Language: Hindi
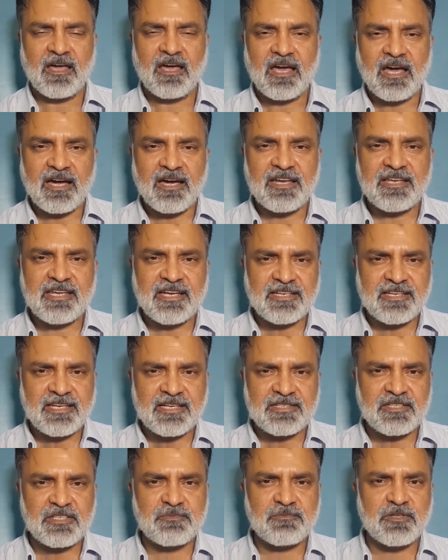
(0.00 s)
अगर ये
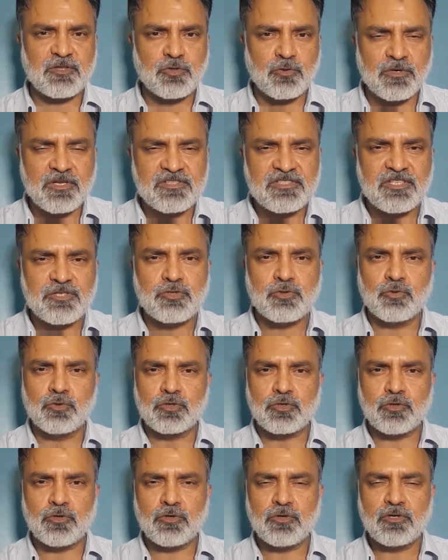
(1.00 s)
टैक्सेस में थोड़ी सी
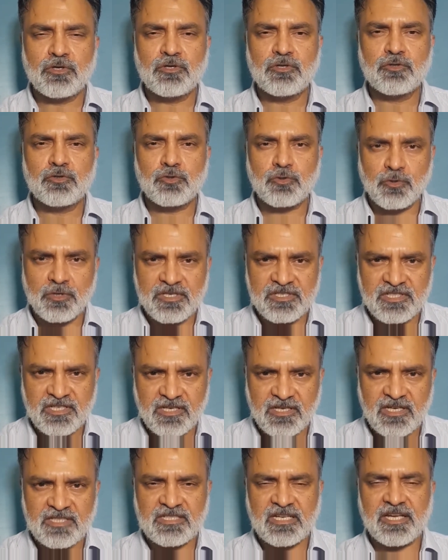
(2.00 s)
छूट हो थोड़ी सी
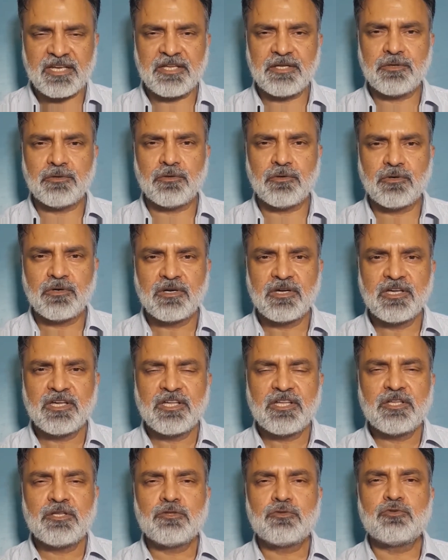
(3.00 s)
आसानी हो
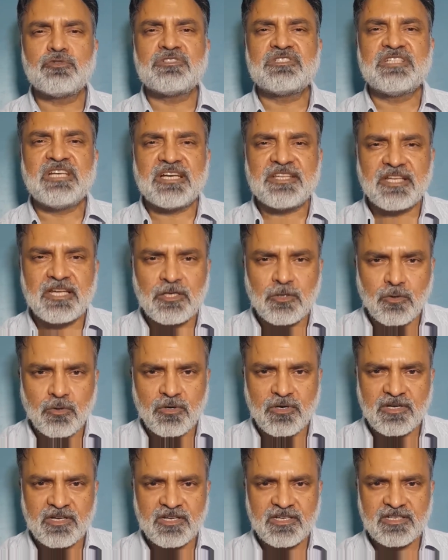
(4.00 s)
तो ज़्यादा
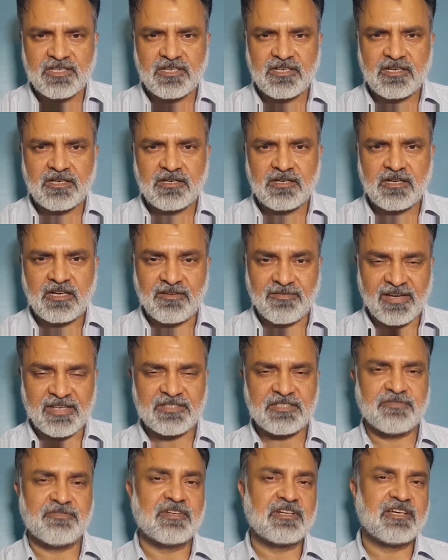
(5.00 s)
लोग हवाई
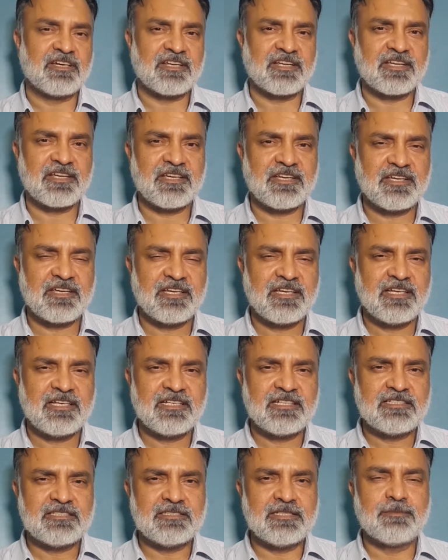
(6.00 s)
सफ़र करेंगे
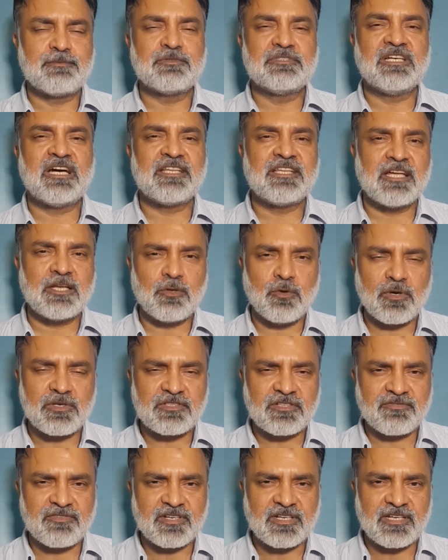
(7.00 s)
जब ज़्यादा लोग
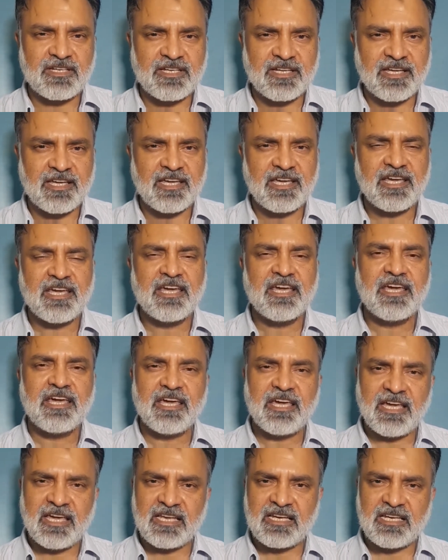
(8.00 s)
सफ़र करेंगे
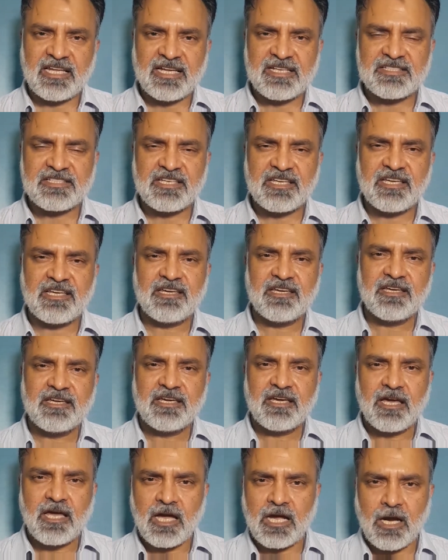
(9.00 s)
एयरलाइंस की
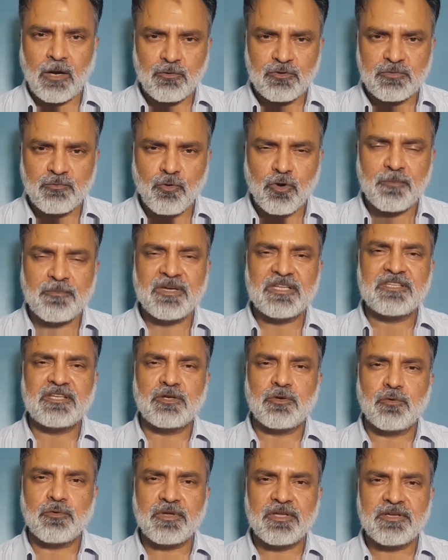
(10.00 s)
अकाउंट्स बुक बेहतर
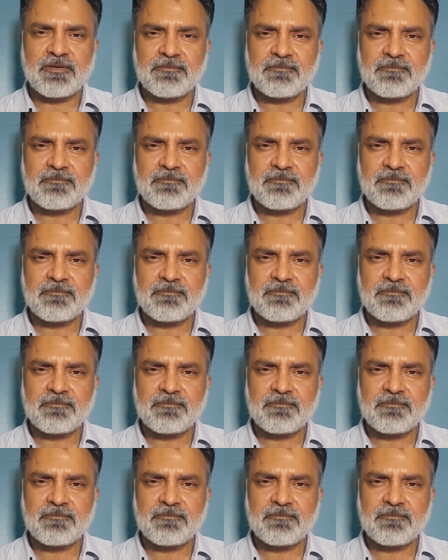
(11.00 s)
होंगी